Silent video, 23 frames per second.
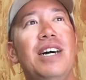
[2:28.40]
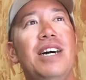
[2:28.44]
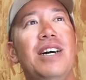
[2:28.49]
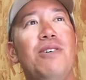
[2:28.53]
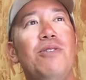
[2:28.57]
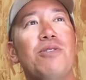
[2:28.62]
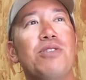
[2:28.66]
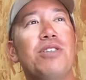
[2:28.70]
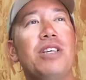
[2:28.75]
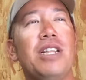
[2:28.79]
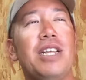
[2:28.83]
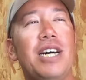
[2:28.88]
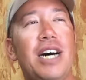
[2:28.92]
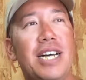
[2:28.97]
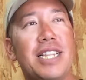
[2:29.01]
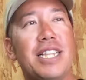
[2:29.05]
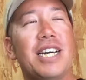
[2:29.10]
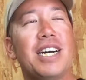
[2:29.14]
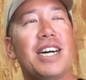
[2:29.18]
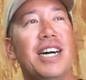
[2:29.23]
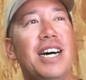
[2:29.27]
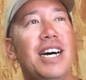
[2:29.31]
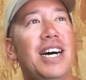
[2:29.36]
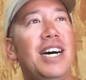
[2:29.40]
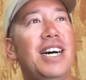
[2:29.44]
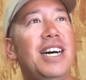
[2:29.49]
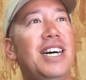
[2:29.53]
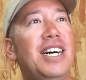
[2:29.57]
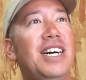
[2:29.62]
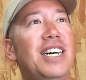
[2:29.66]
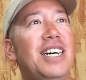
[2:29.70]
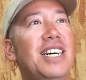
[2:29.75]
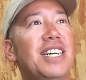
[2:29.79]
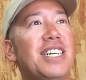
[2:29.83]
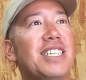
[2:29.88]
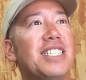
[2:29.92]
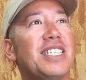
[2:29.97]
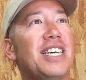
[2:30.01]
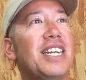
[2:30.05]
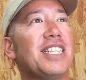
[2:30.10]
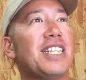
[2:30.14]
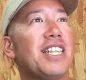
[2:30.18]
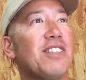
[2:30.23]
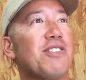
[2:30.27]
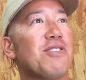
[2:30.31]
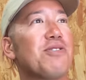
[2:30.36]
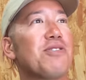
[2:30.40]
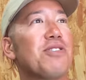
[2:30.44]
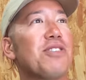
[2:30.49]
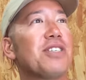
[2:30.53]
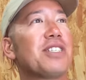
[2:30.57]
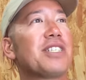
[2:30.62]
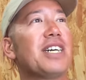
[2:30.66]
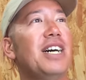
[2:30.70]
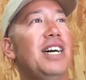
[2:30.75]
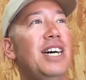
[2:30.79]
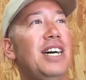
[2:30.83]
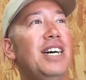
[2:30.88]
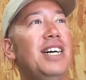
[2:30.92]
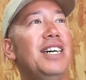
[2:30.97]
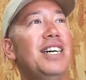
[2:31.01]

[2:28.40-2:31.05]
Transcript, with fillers: 大人な判断がされたということですか